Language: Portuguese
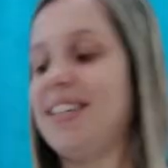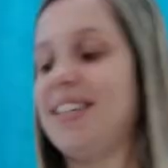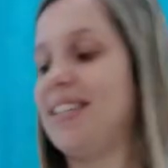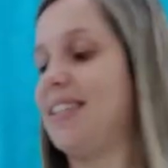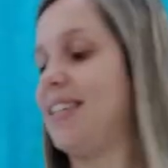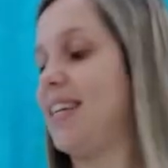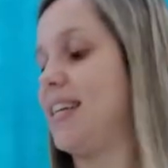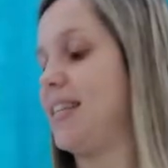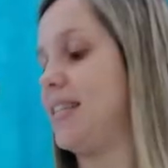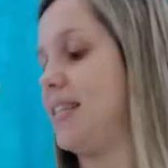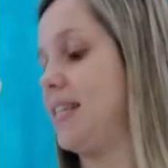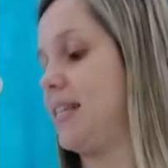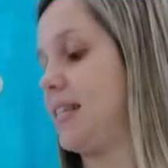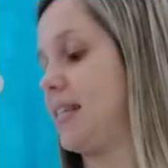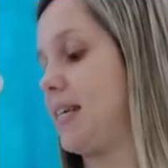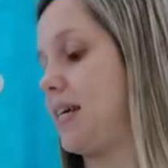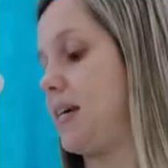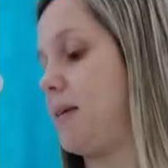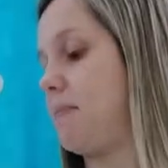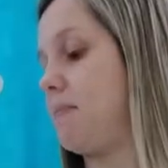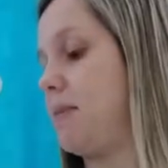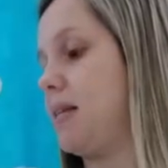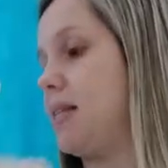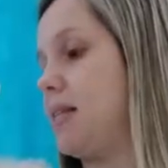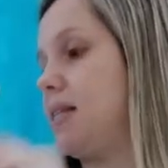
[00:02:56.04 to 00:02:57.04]
das
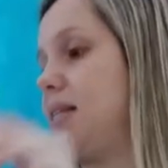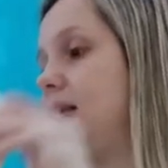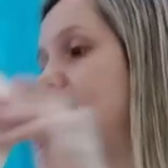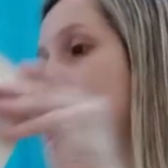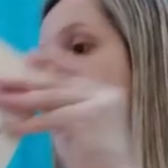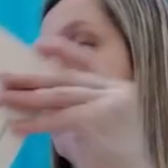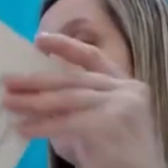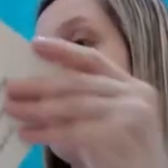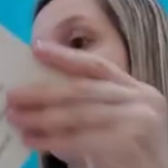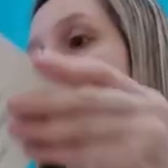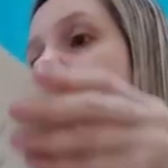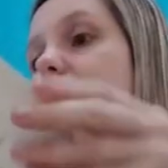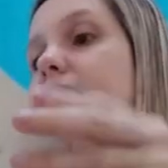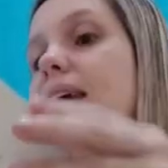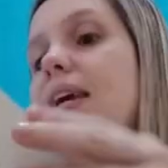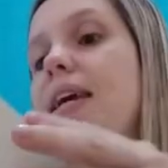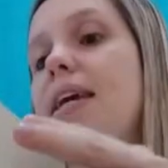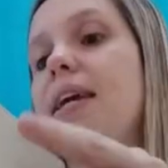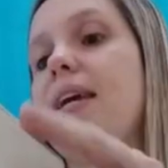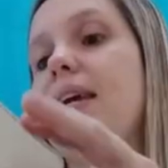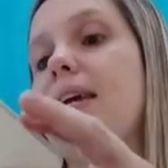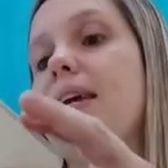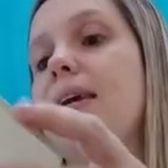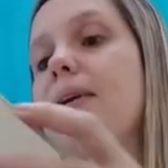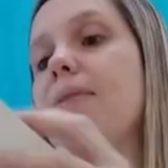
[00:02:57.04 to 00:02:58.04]
escamas
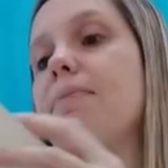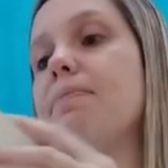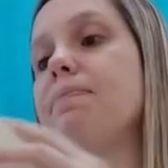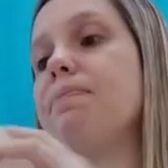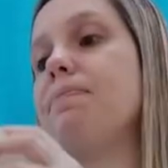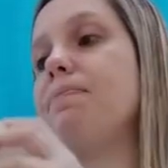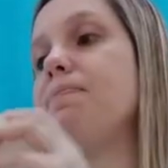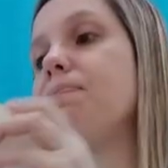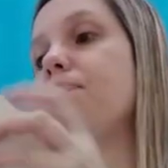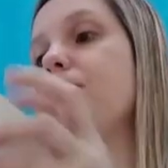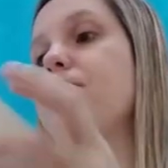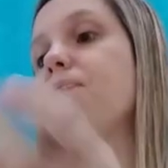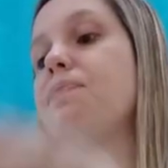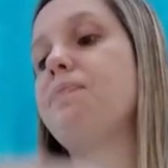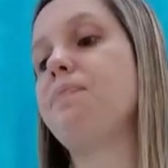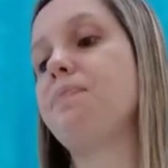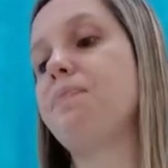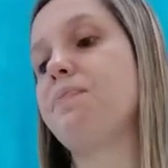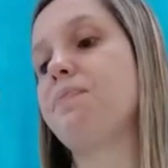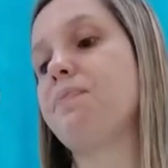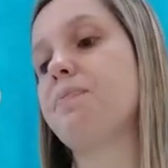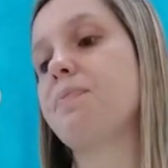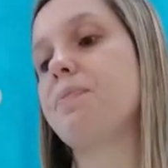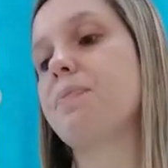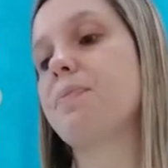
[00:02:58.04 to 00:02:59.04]
dele.
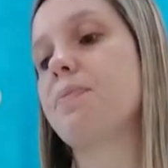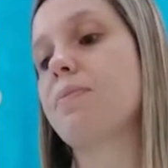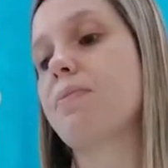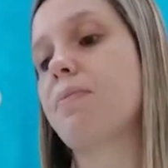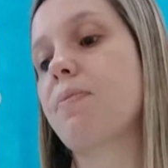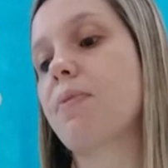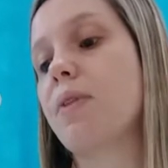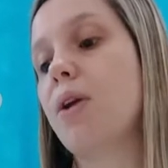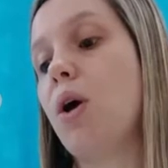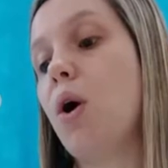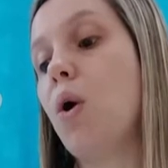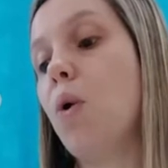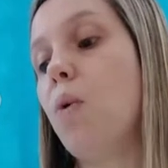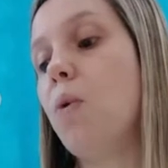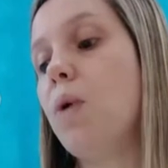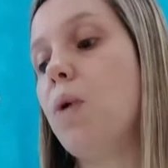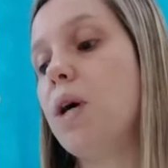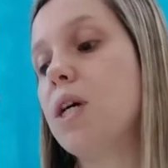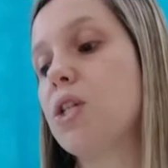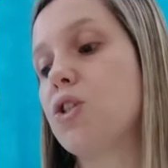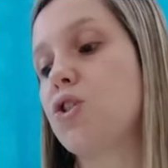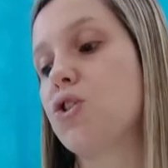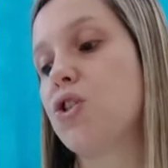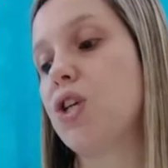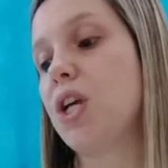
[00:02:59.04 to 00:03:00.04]
O
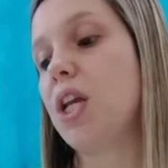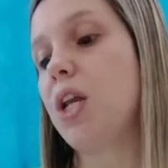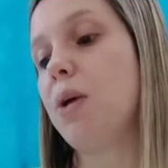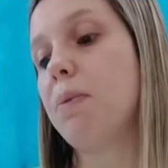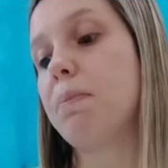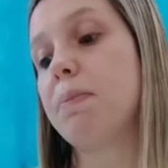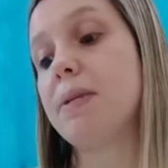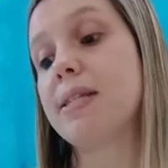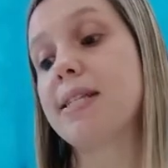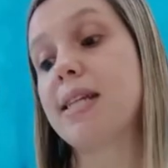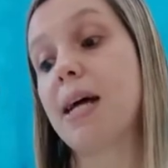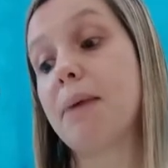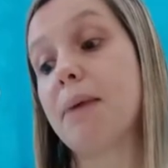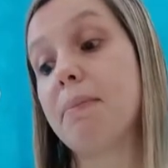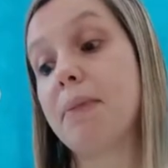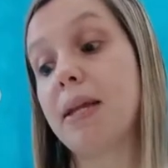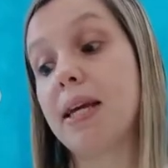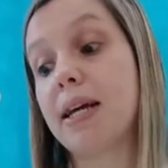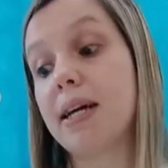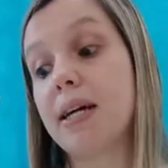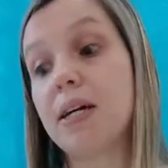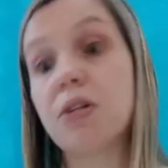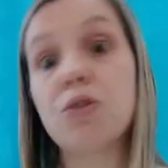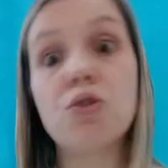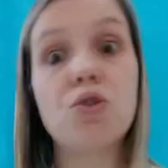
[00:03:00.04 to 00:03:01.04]
antílope está
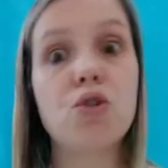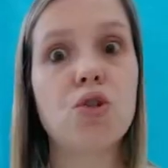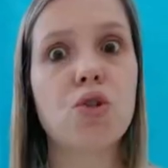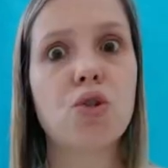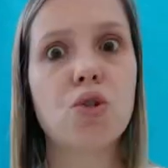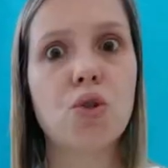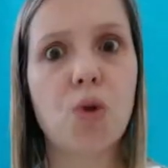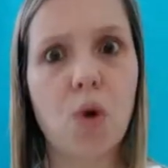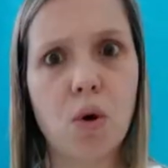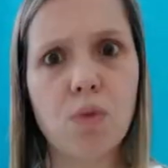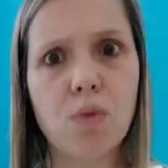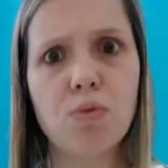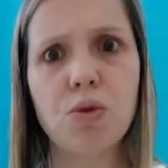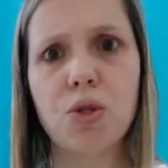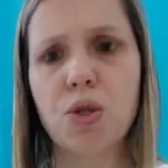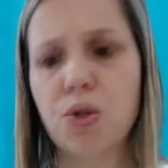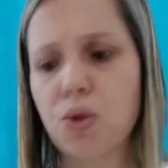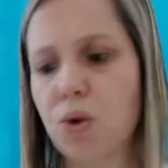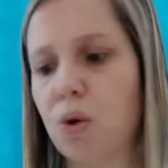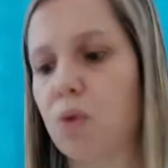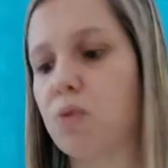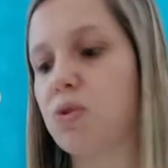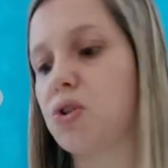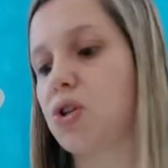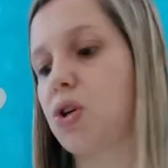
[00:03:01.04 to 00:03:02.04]
brincando de
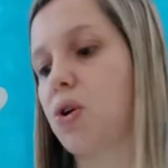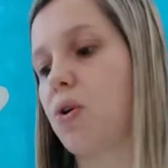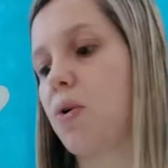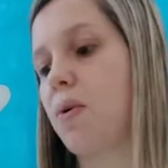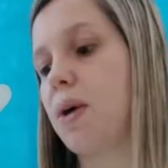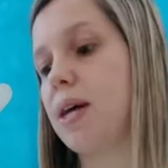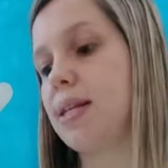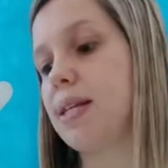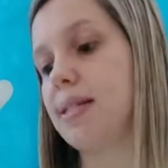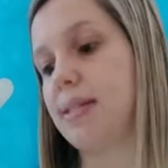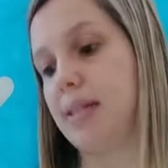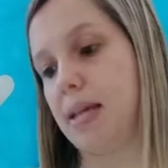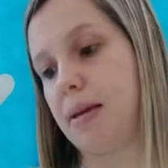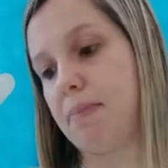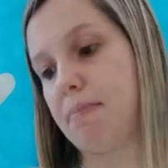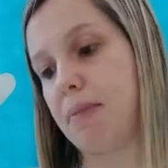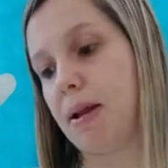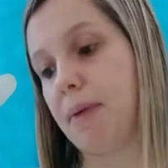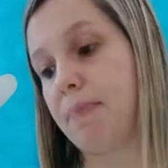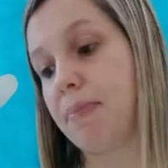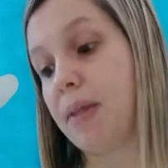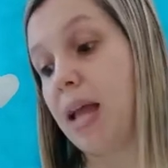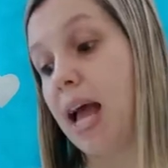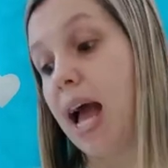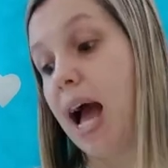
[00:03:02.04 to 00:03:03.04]
esconde-esconde com a
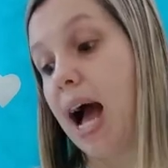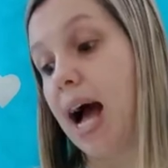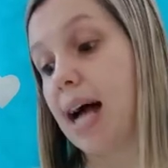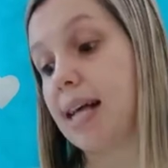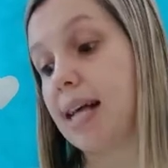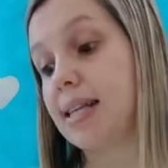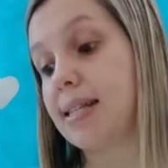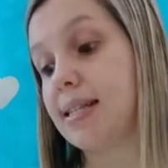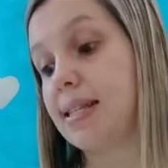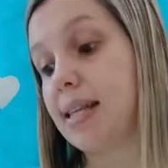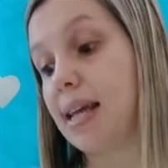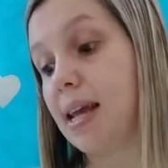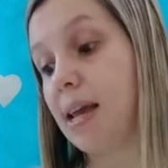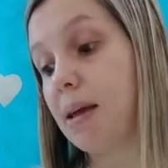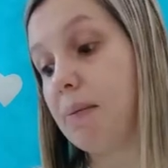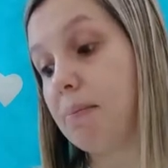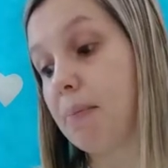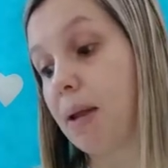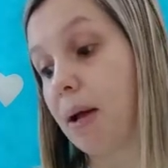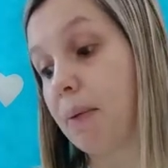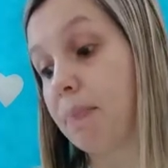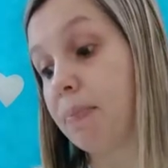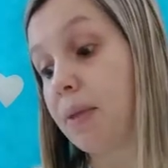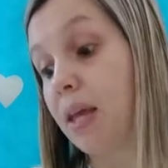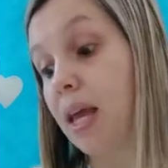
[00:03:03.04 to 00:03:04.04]
zebra. A
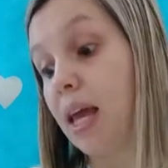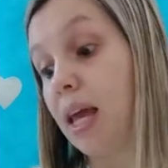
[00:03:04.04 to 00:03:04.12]
zebra